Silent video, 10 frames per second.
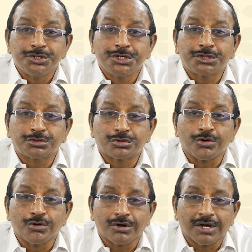
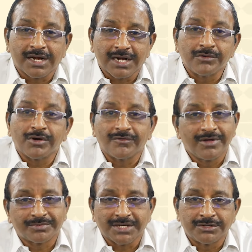చిత్తోర్గర్ అని ఒక
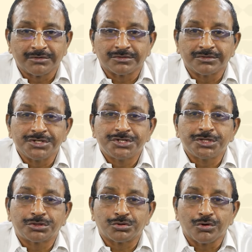వెబ్సైట్ ఉంటుంది
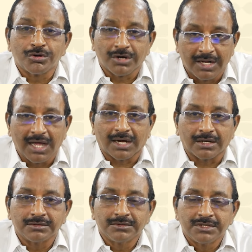చిత్తోర్గర్
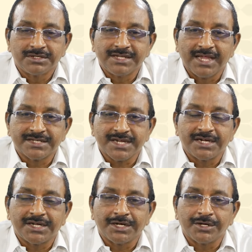
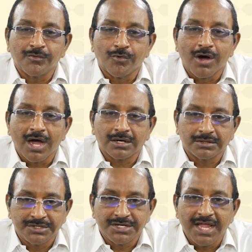సిహెచ్ఐటిటి ఓఆర్
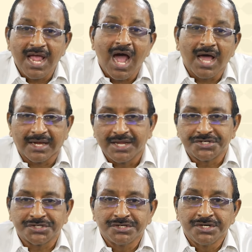
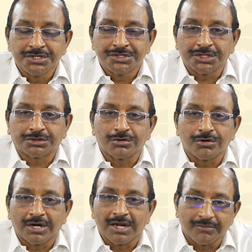జిఏఆర్హెచ్
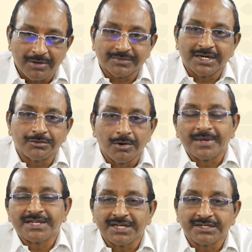చిత్తోర్గర్ వెబ్సైట్
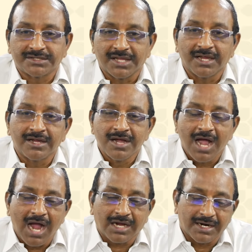ఓపెన్ చేస్తే
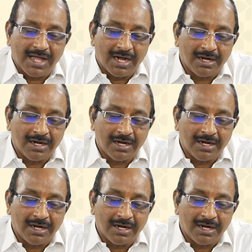అక్కడ